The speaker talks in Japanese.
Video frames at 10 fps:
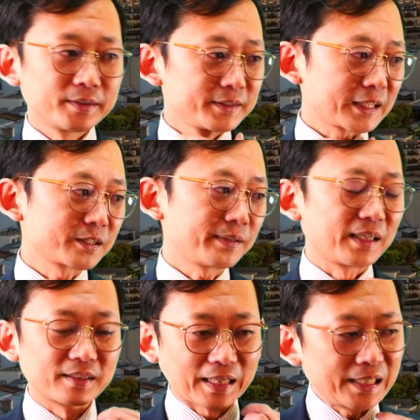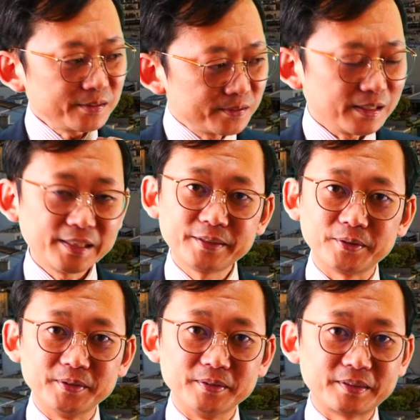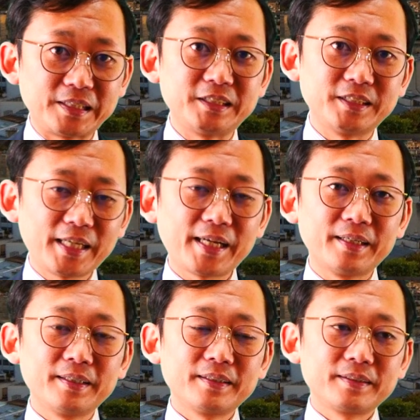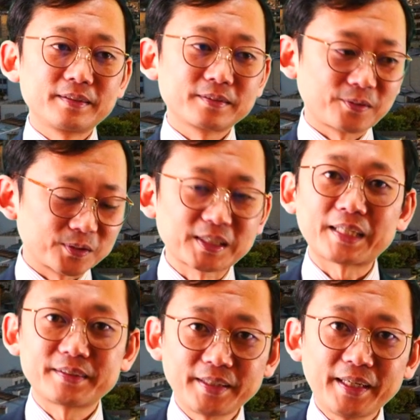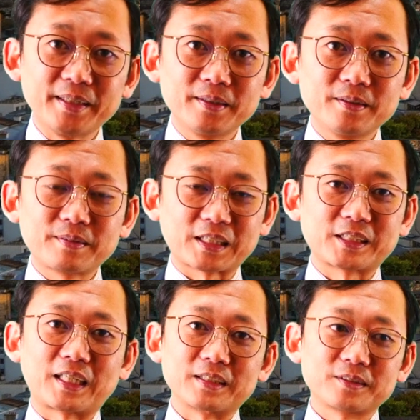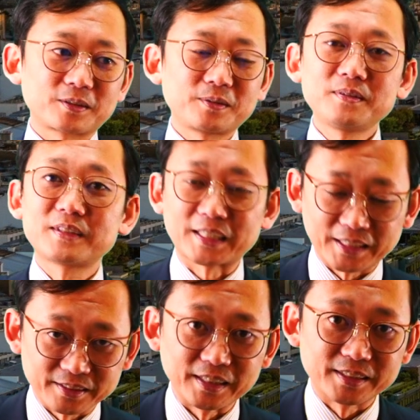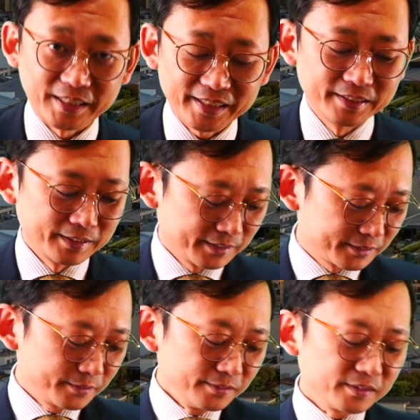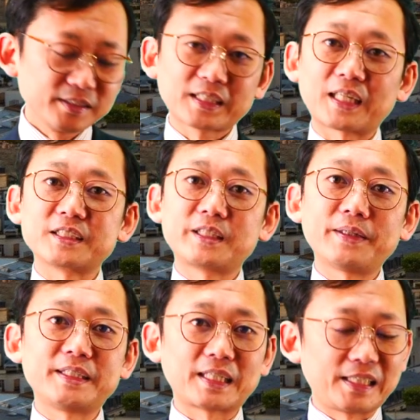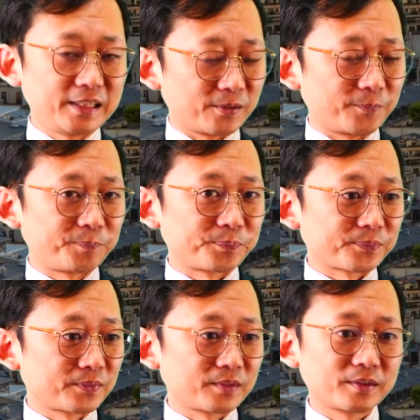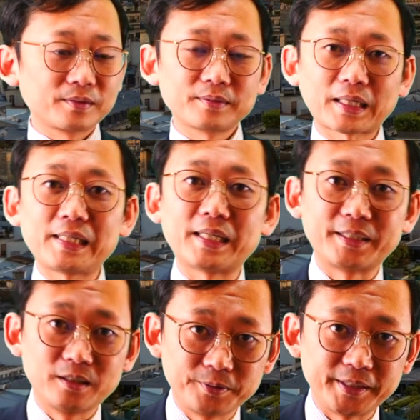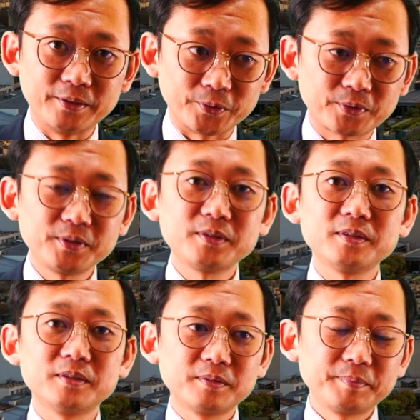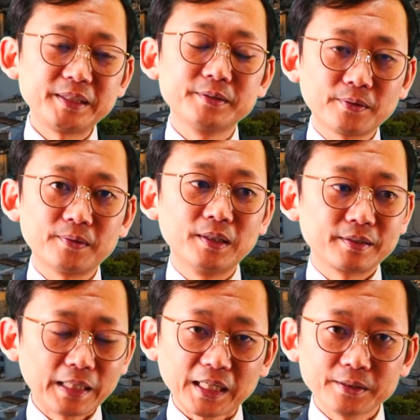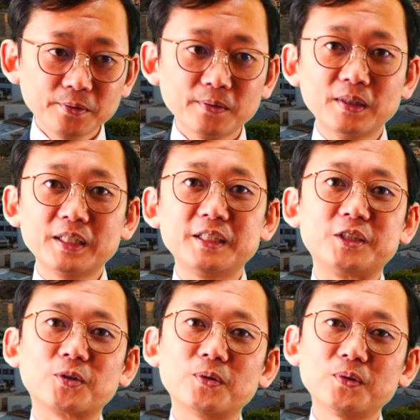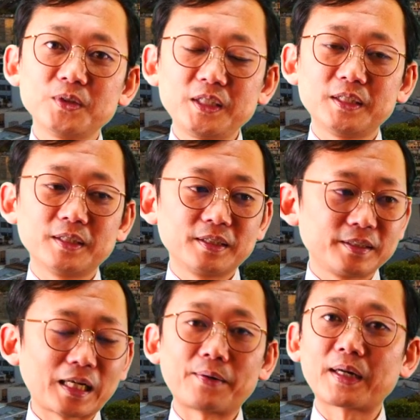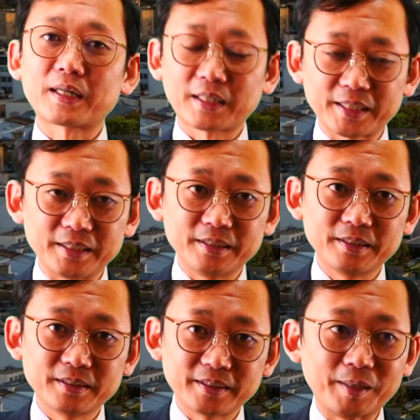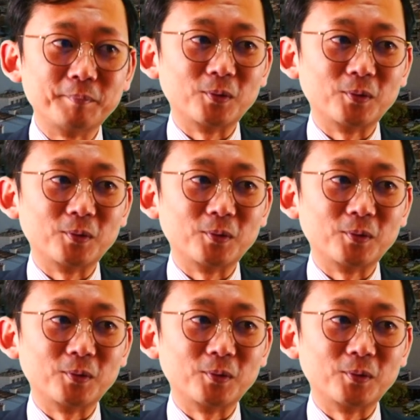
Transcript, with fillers: シャツはカンクリーンという生地で、これを使って私が作ったシャツですね。スーツに関してはイタリーノ、タリア・デルフィーノというミルの中の非常に柔らかい原毛